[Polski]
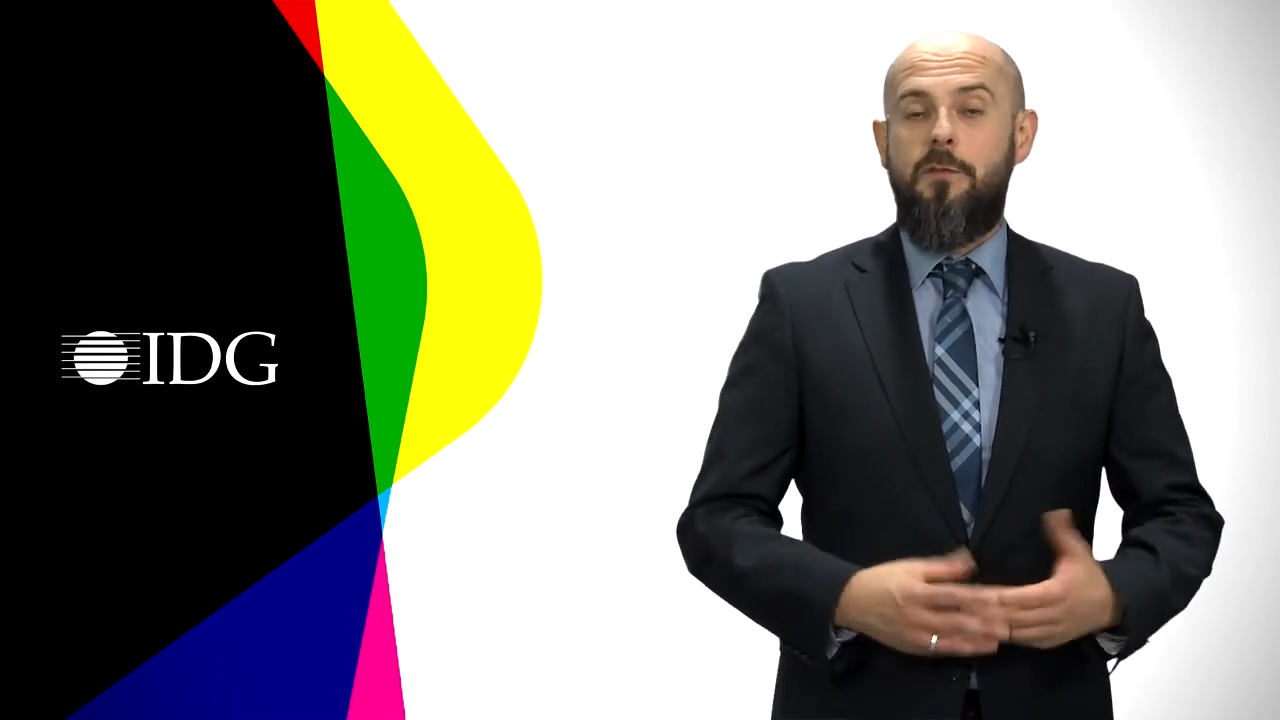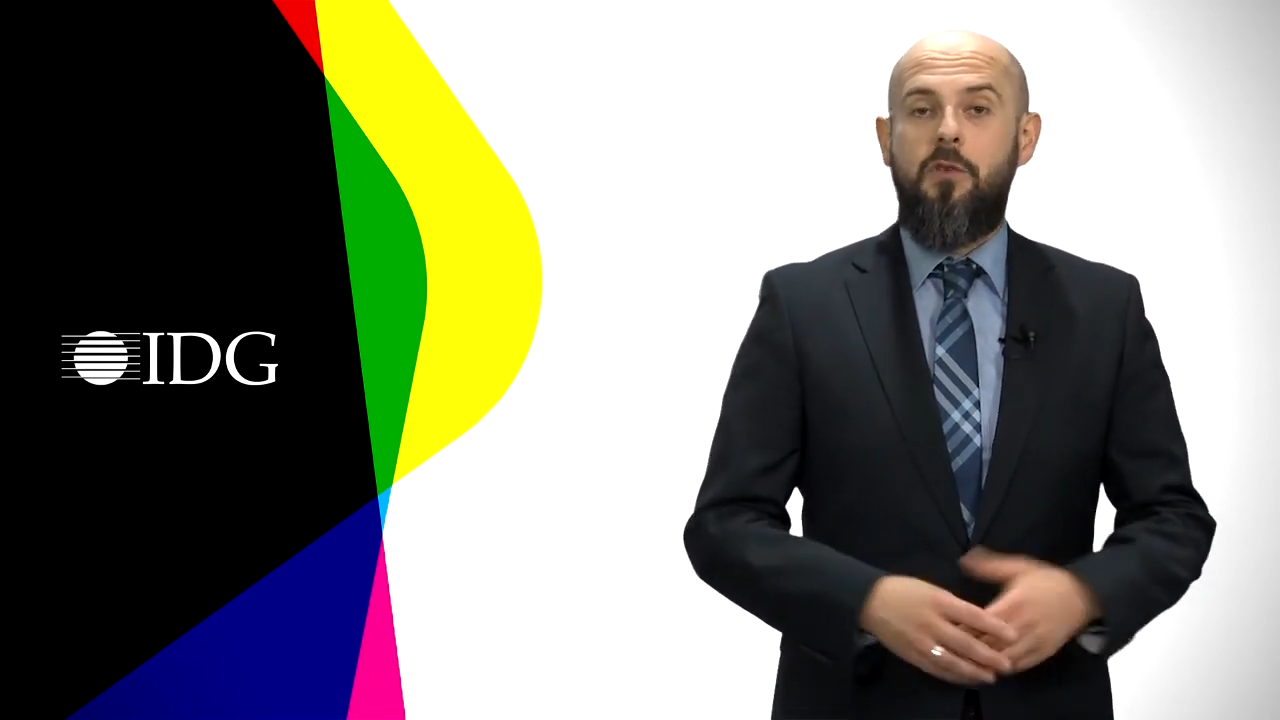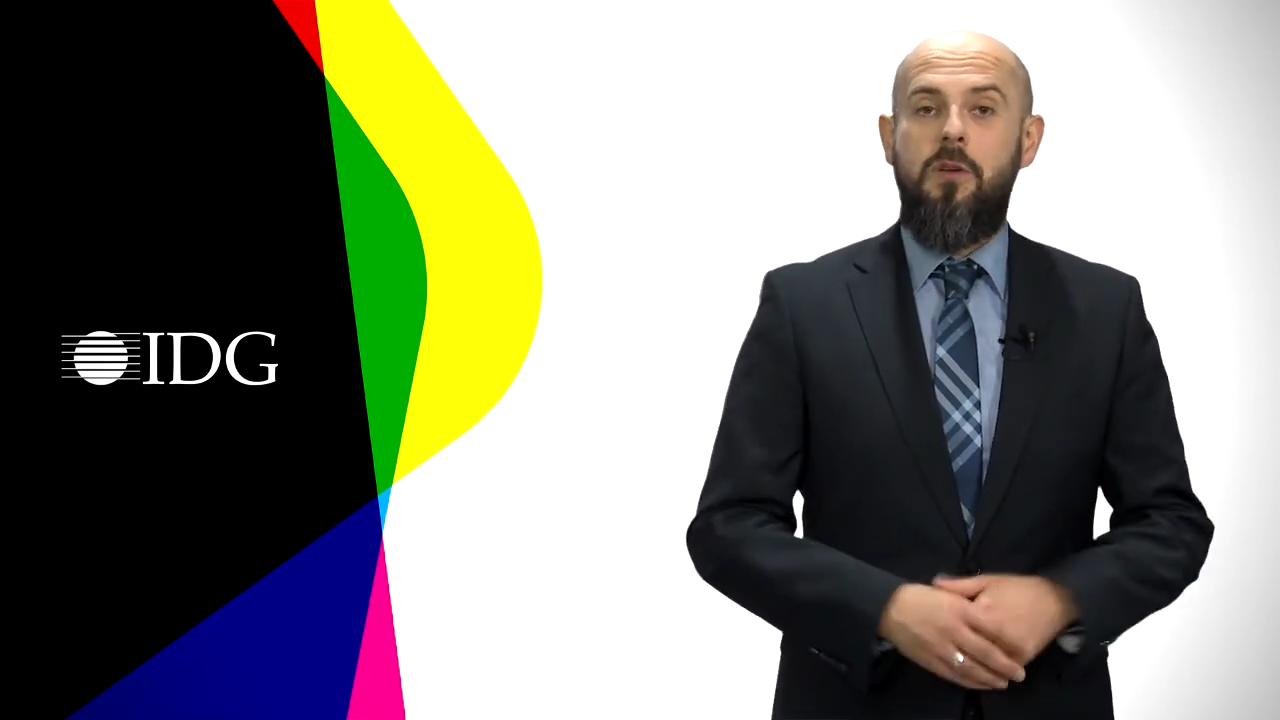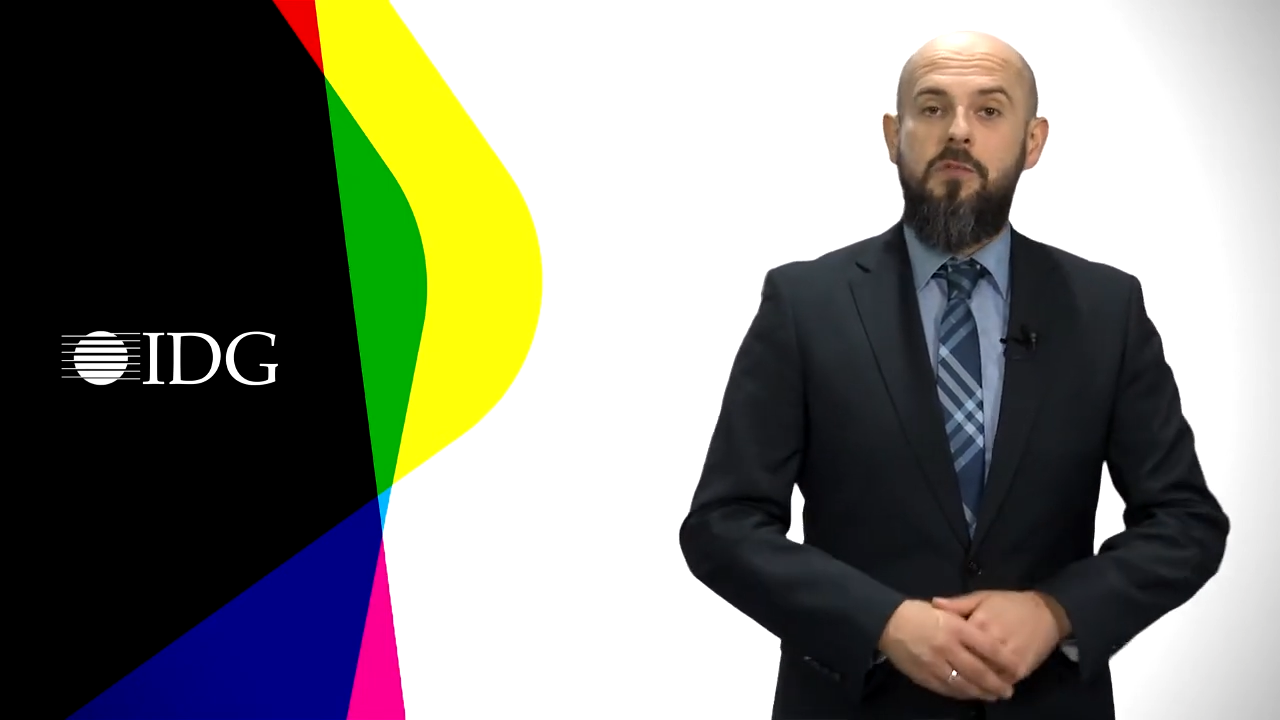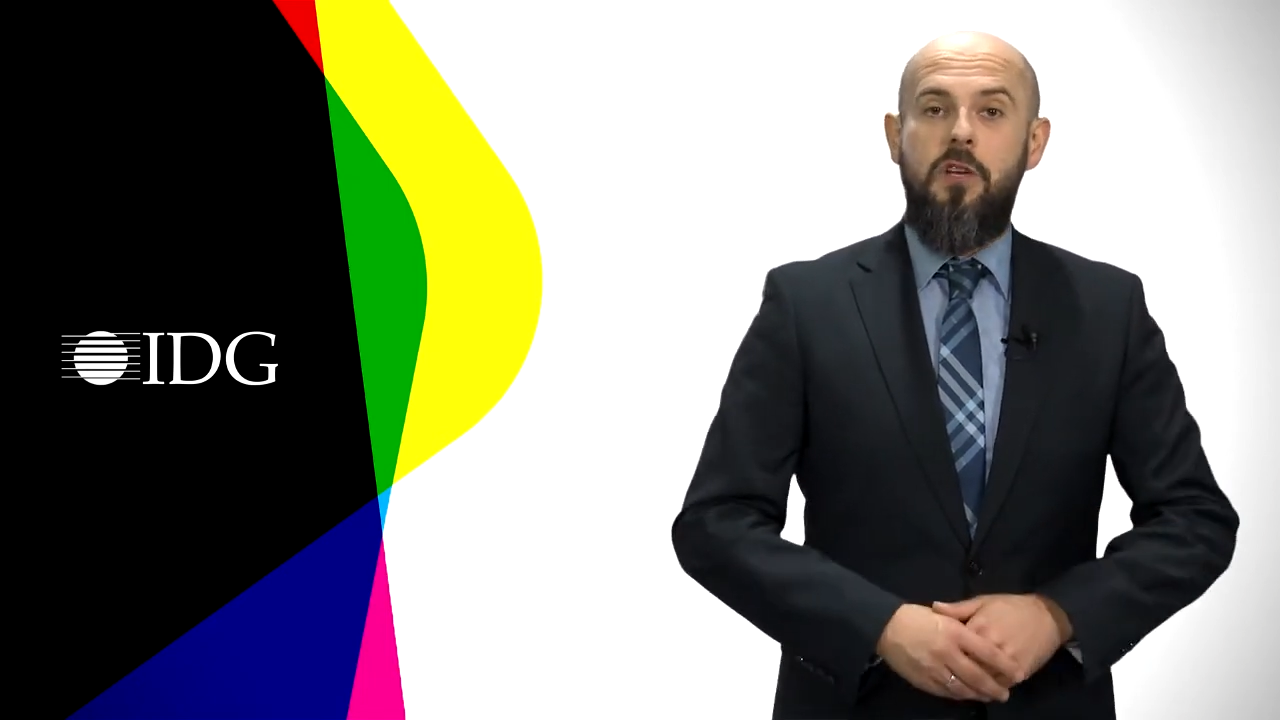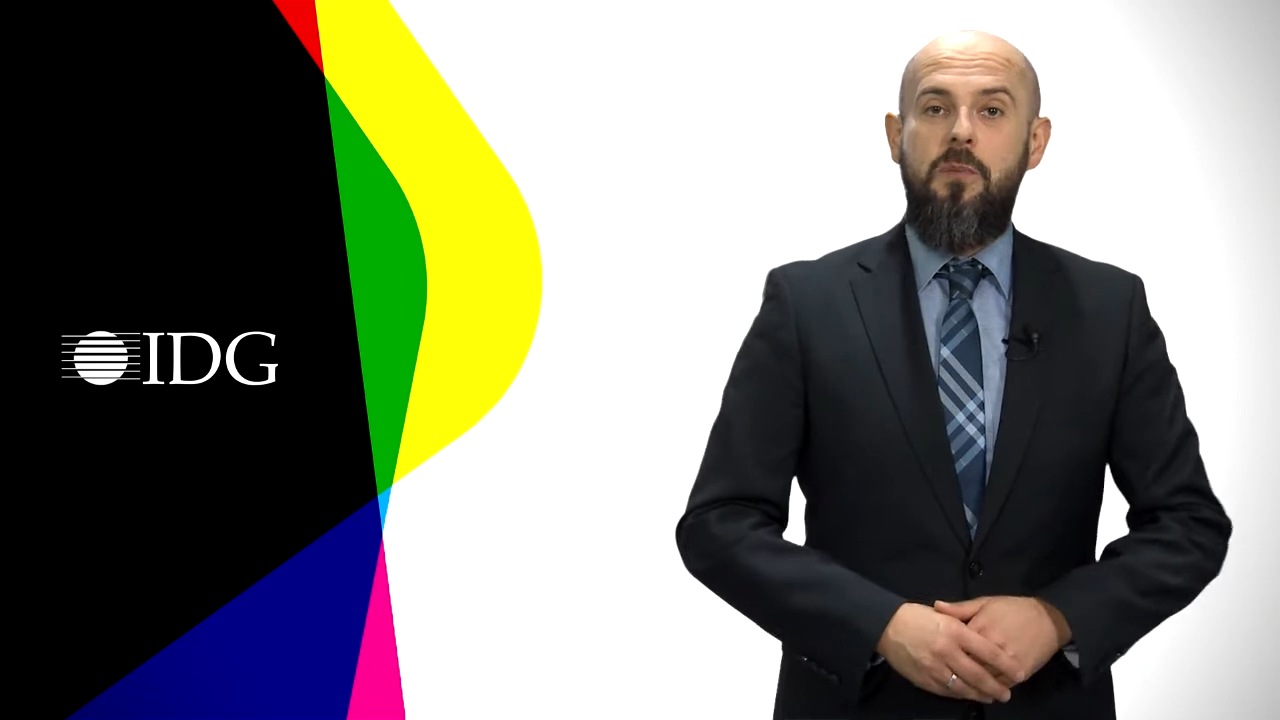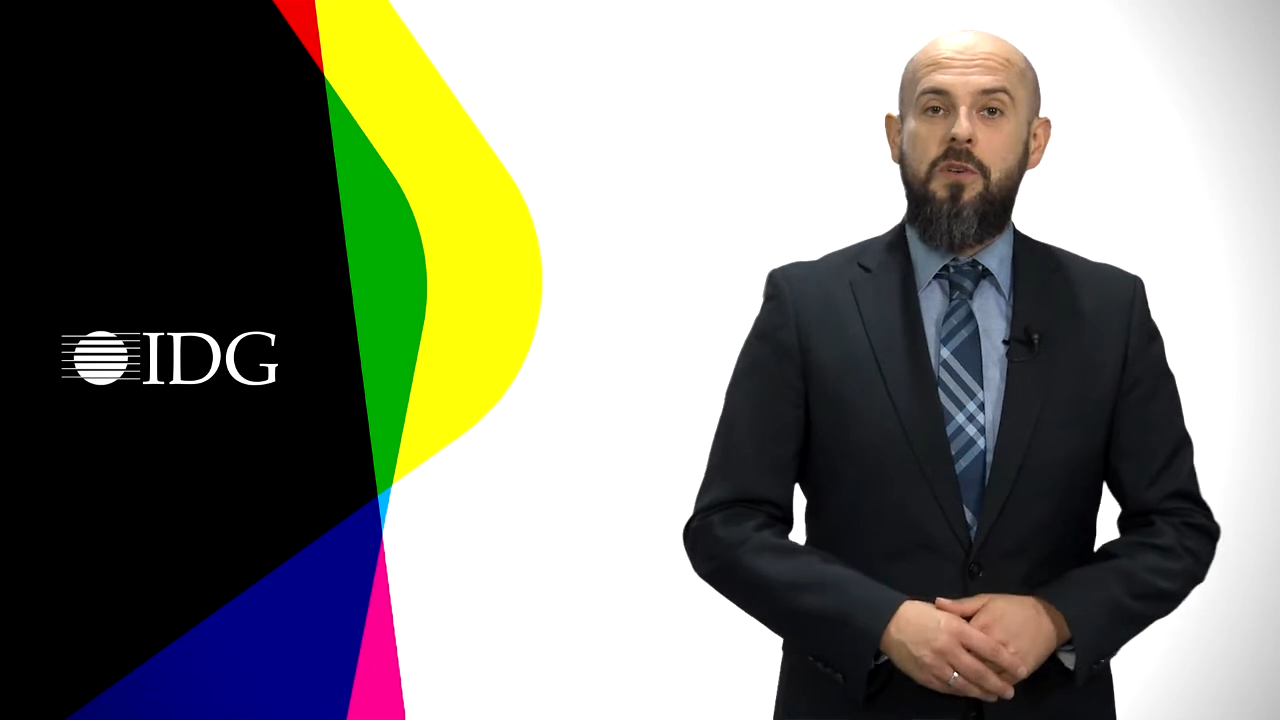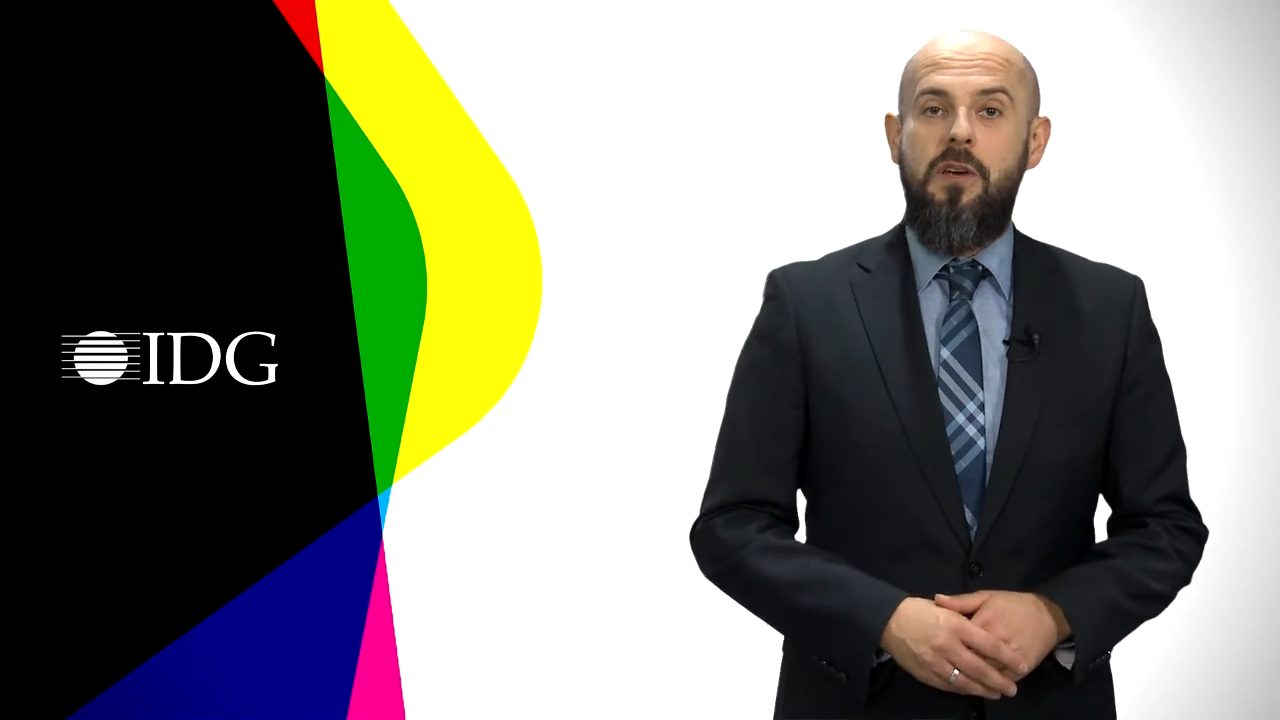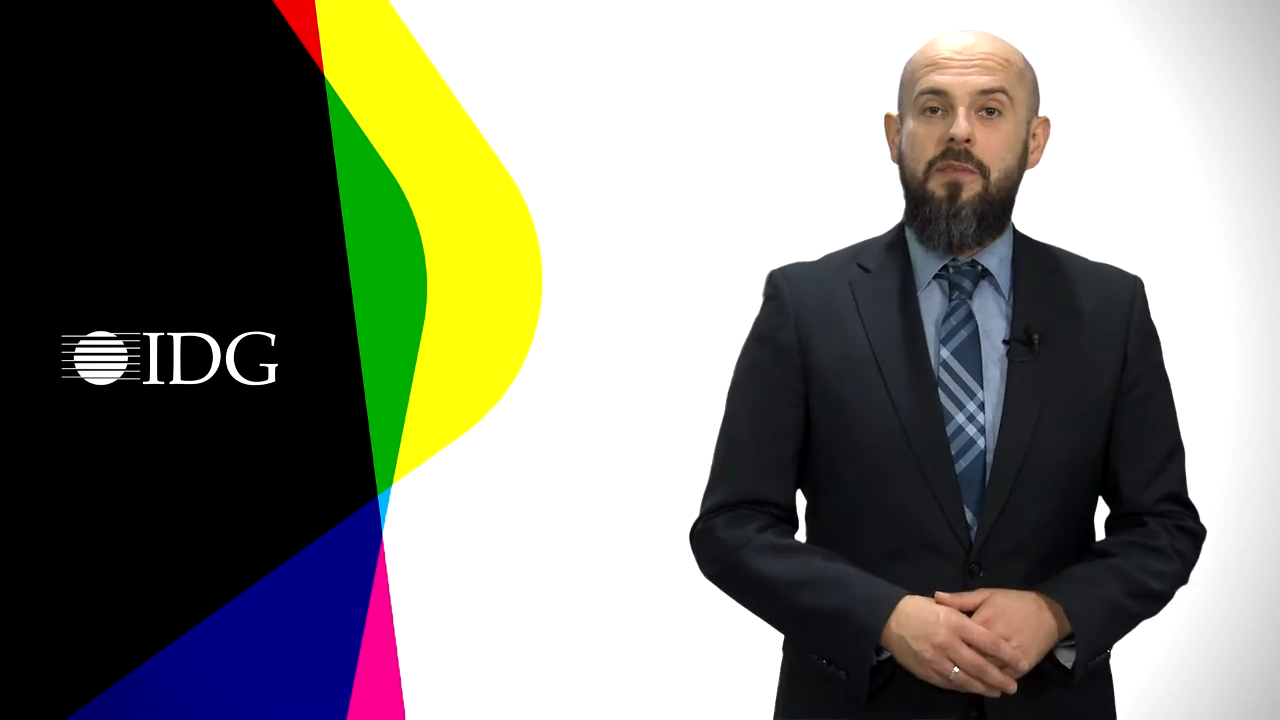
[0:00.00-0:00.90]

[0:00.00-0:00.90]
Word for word: w którym dzielimy się